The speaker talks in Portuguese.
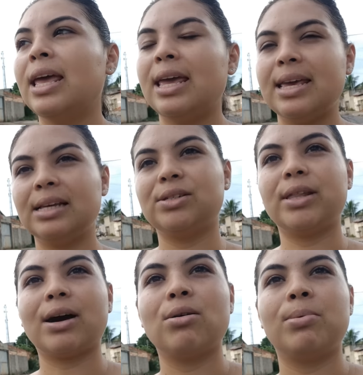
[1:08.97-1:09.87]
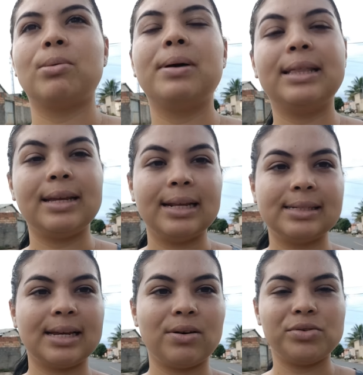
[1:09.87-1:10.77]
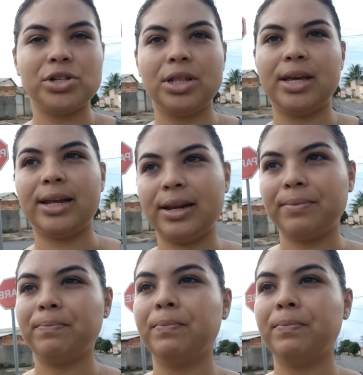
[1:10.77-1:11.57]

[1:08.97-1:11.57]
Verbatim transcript: e isso tá comprometendo a saúde dele.